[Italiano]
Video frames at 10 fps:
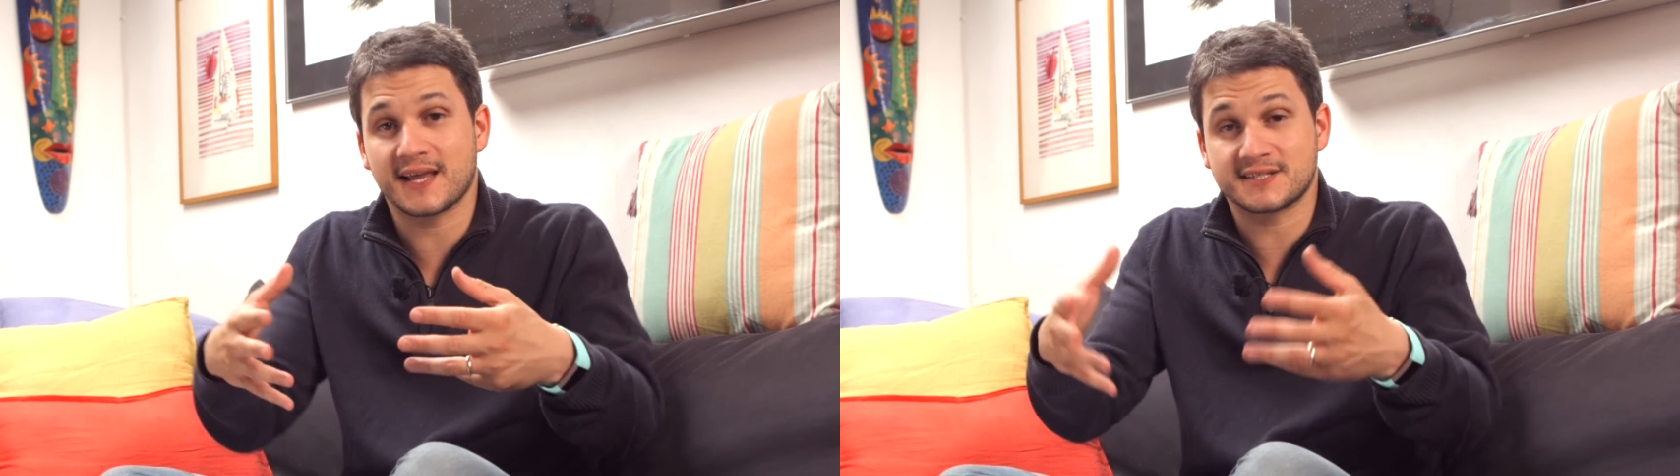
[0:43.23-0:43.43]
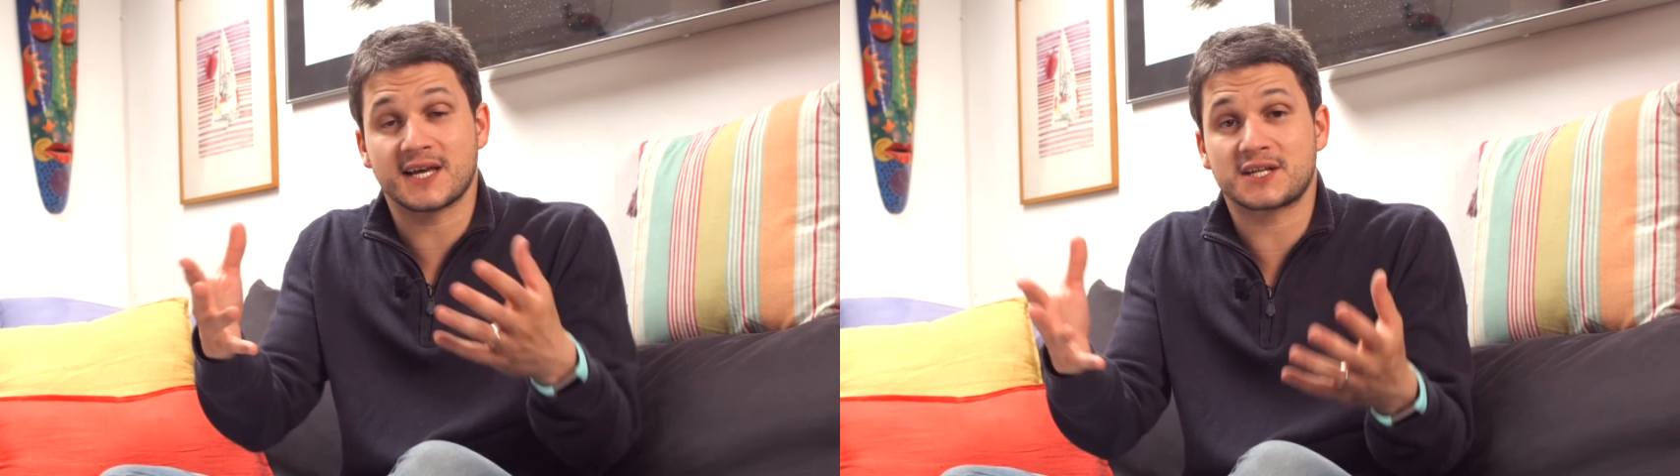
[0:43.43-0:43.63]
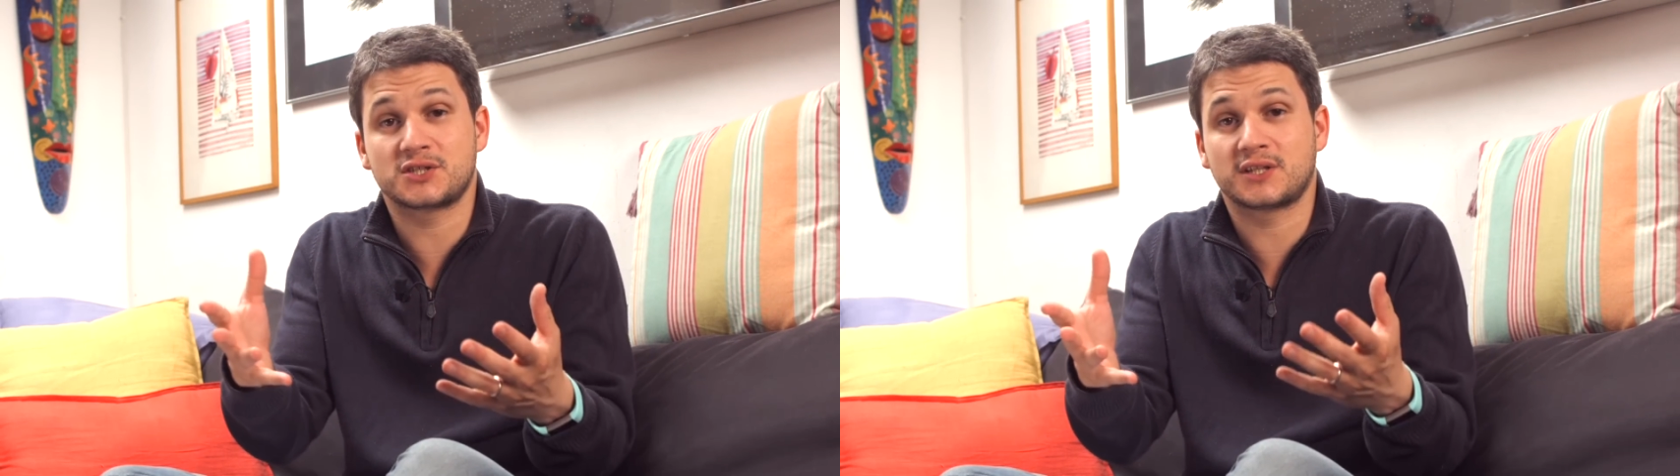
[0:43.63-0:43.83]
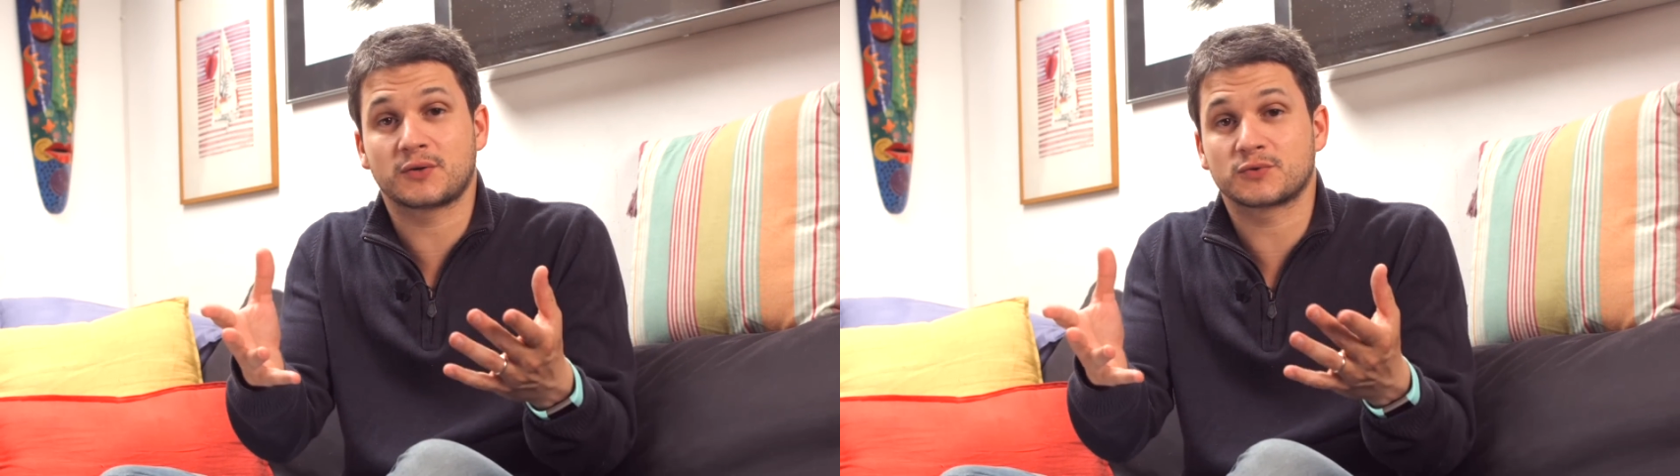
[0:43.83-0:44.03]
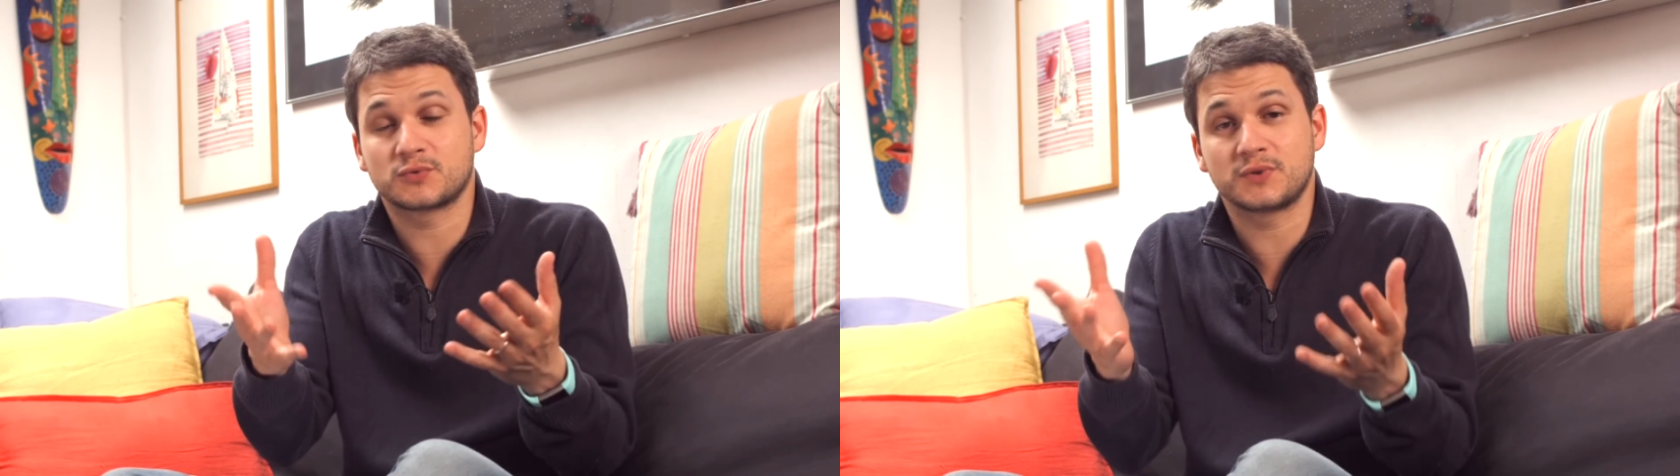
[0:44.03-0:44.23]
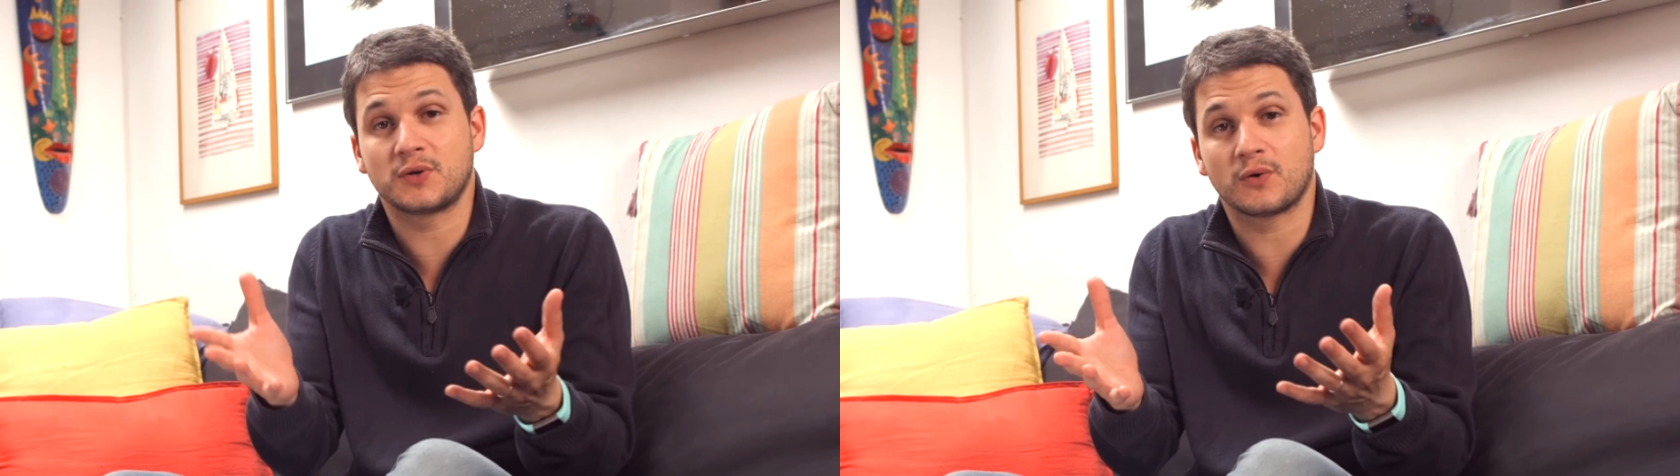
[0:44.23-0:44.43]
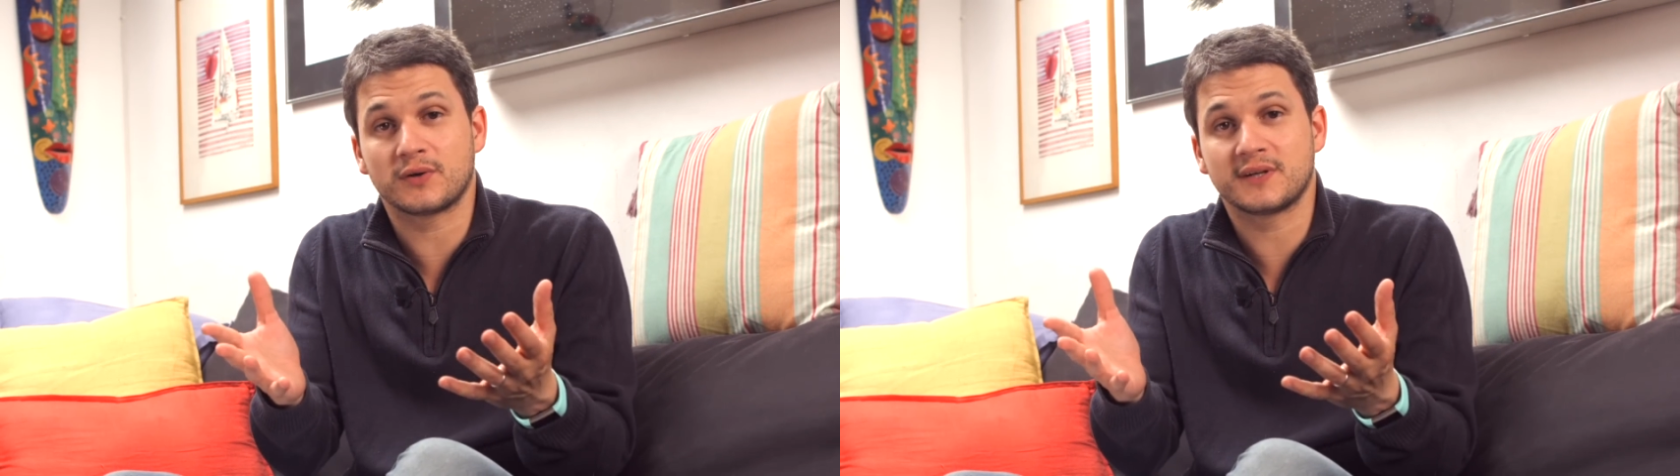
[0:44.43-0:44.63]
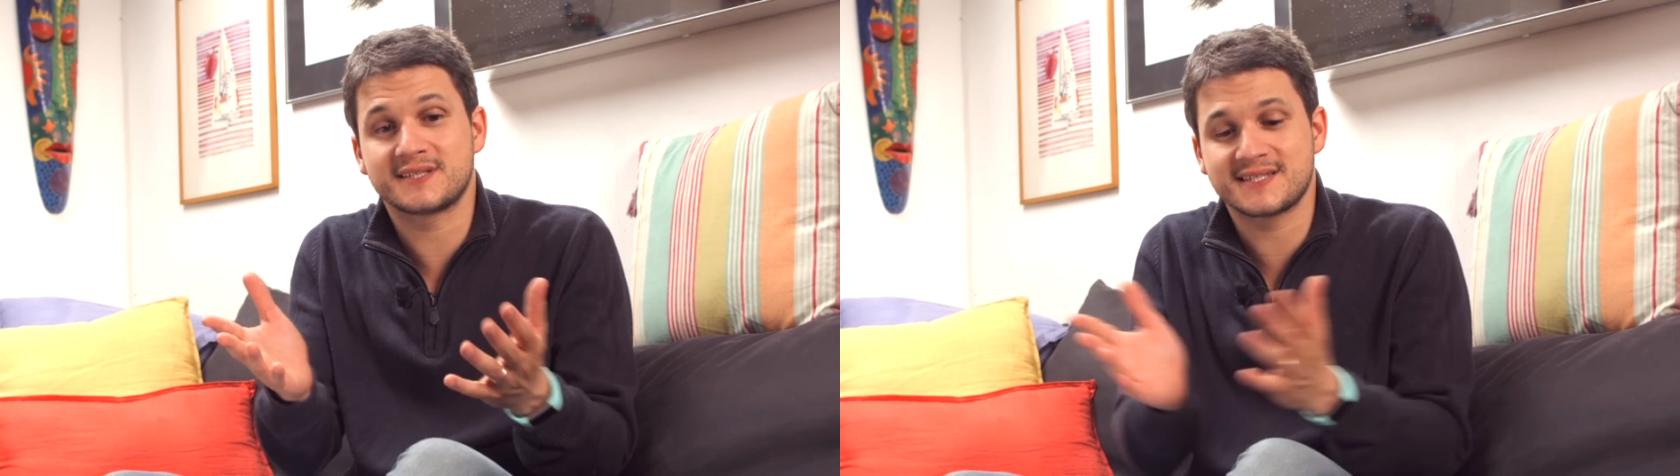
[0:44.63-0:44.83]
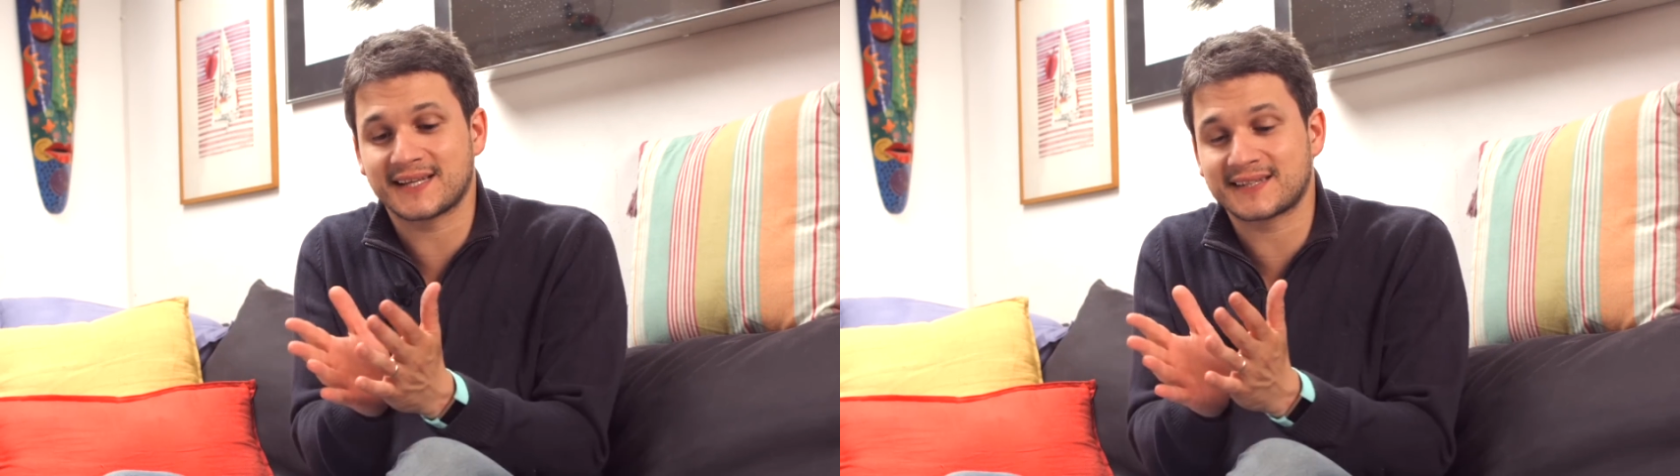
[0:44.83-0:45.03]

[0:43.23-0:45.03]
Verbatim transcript: esercitano su di noi sia